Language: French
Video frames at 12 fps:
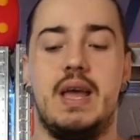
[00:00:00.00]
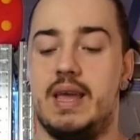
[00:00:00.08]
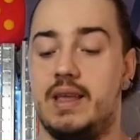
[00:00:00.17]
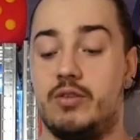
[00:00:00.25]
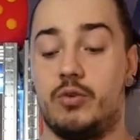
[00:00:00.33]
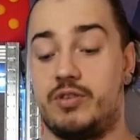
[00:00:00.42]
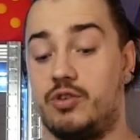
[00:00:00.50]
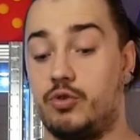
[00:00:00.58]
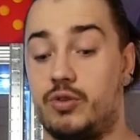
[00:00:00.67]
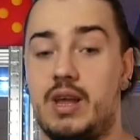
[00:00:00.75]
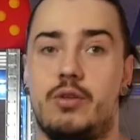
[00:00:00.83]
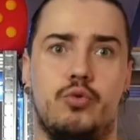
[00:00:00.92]
Et dans ces jeux
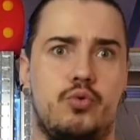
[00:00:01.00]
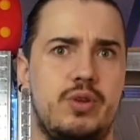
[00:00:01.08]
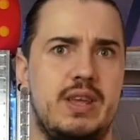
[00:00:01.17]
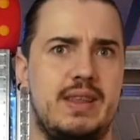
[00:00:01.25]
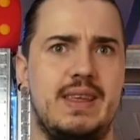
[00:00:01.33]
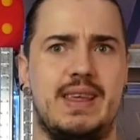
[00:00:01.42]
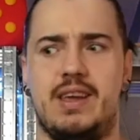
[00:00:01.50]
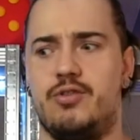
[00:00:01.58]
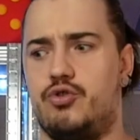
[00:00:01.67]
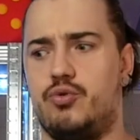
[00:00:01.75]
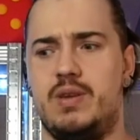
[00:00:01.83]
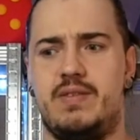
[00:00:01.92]
de cartes, du coup, il y a des
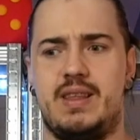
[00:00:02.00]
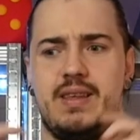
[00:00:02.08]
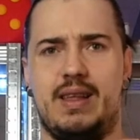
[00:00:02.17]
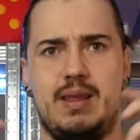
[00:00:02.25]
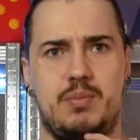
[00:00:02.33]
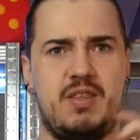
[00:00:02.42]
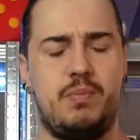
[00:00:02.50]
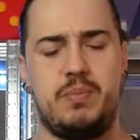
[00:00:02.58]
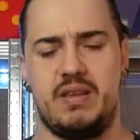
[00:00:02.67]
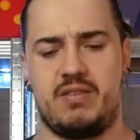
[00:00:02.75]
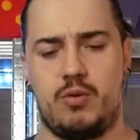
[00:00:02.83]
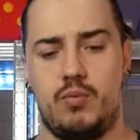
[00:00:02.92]
kaiju, ils viennent avec des petites
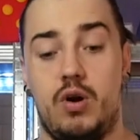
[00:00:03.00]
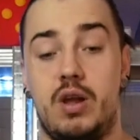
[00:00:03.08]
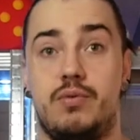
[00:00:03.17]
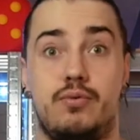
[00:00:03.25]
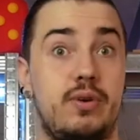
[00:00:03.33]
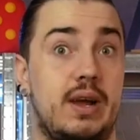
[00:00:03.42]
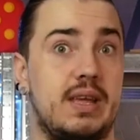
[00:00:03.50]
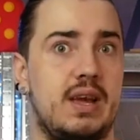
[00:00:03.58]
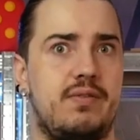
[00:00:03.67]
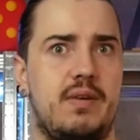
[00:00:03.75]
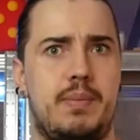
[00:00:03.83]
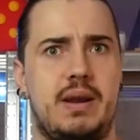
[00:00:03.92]
pièces en bois, il faut faire
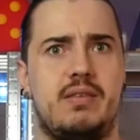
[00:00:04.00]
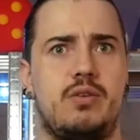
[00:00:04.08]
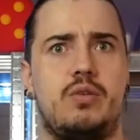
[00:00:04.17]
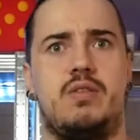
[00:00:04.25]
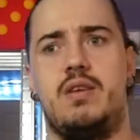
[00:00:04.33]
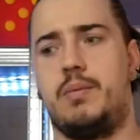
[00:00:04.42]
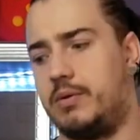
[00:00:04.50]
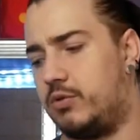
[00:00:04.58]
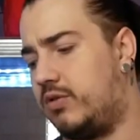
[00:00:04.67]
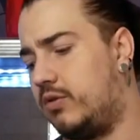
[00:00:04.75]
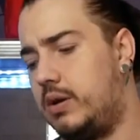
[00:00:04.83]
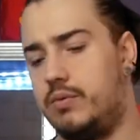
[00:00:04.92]
gaffe à pas les sortir parce que
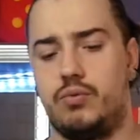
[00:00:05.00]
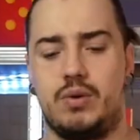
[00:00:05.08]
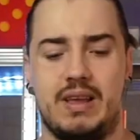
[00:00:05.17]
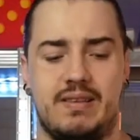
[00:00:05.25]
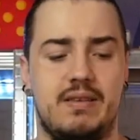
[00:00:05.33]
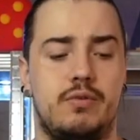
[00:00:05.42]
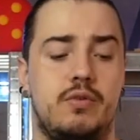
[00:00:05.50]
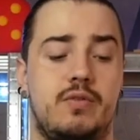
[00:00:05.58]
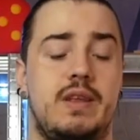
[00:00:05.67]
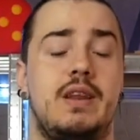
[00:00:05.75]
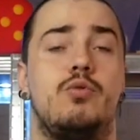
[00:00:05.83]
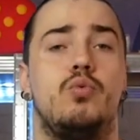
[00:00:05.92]
sinon ils vont casser votre
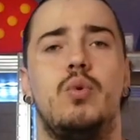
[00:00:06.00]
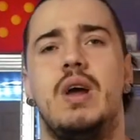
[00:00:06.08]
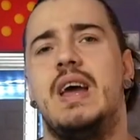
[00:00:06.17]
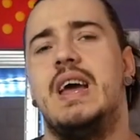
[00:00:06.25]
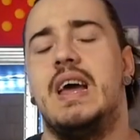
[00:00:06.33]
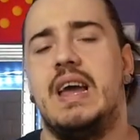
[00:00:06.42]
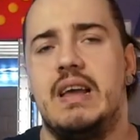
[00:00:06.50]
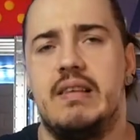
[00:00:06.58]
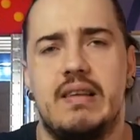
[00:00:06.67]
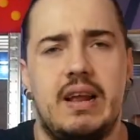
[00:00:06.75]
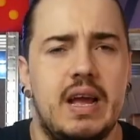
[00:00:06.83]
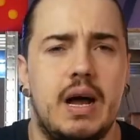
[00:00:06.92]
ville et tout. Et
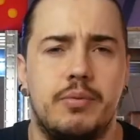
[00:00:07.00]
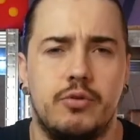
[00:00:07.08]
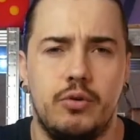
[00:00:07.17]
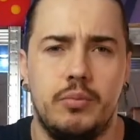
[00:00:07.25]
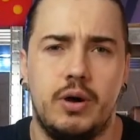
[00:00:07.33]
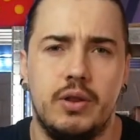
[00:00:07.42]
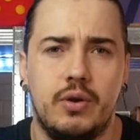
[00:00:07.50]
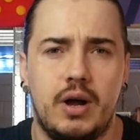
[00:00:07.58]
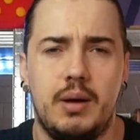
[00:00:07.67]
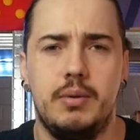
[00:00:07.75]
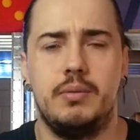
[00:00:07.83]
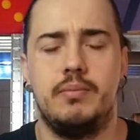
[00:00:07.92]
ça a l'air absolument
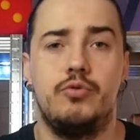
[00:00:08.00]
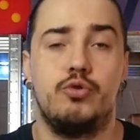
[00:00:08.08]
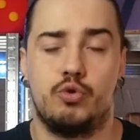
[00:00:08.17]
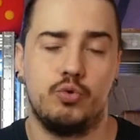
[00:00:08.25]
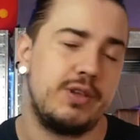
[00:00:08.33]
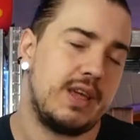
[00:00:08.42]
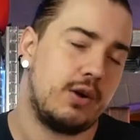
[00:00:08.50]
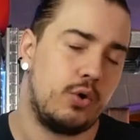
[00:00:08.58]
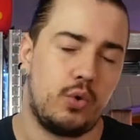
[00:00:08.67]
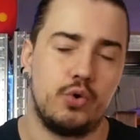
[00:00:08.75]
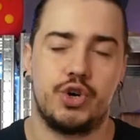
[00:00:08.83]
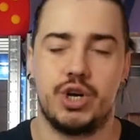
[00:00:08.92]
adorable. Surtout qu'il y a un
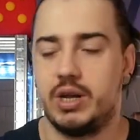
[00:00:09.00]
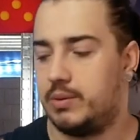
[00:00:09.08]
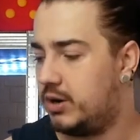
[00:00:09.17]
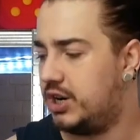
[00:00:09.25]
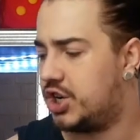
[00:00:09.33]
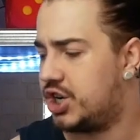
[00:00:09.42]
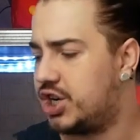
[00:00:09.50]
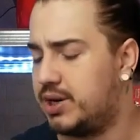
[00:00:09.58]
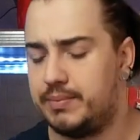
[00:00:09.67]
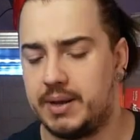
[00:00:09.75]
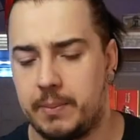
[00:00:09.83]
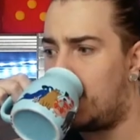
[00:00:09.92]
gros chat et moi les chats
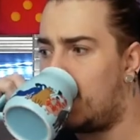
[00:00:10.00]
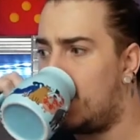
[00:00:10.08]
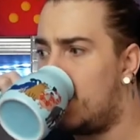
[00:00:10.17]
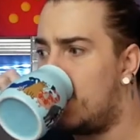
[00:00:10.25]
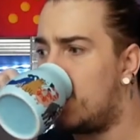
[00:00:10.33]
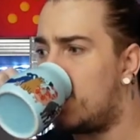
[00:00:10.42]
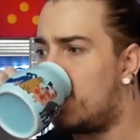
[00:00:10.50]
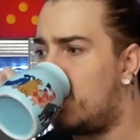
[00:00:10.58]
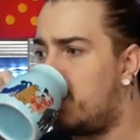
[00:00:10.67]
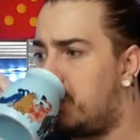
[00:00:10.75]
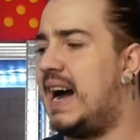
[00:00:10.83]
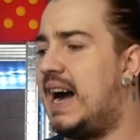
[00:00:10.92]
j'aime bien.
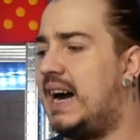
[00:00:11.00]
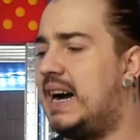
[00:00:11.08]
Ah.